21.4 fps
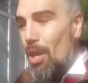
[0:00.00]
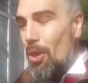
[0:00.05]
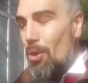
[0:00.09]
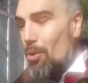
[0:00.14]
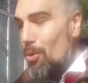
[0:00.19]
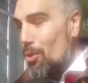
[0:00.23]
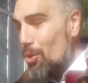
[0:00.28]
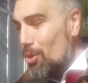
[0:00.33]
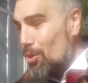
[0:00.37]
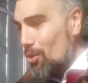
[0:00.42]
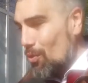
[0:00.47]

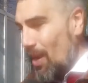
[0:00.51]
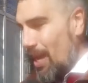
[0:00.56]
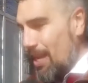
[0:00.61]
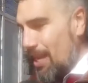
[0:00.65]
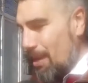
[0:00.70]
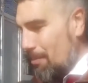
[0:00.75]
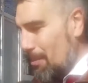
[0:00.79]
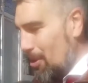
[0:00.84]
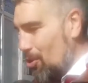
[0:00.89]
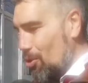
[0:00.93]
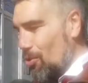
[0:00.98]
Lütfen
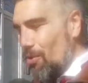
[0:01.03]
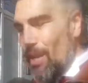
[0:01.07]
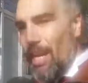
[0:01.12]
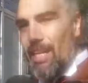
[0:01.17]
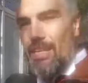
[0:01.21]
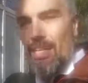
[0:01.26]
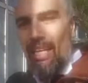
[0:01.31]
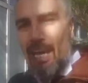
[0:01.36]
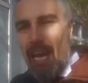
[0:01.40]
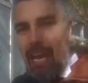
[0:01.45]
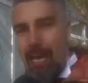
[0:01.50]
ama lütfen
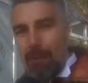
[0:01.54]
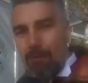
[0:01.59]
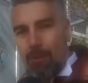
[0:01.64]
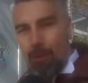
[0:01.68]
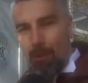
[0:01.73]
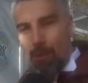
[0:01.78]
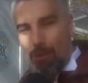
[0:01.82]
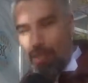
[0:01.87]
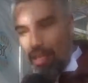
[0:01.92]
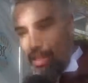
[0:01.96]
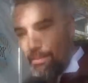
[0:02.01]
hem
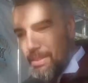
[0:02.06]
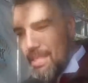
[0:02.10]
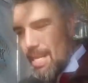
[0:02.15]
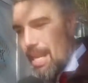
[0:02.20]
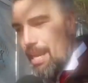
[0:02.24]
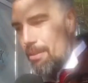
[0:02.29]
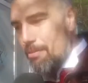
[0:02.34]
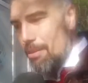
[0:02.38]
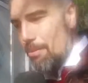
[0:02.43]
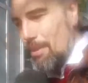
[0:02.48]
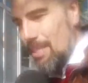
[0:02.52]
çocuklarımıza
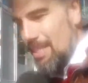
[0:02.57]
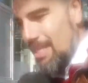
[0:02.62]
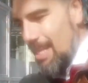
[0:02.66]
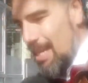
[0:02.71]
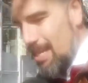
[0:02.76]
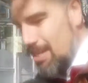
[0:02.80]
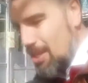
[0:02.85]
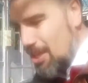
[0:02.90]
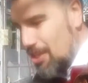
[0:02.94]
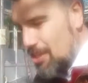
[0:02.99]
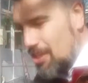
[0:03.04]
hem de bizler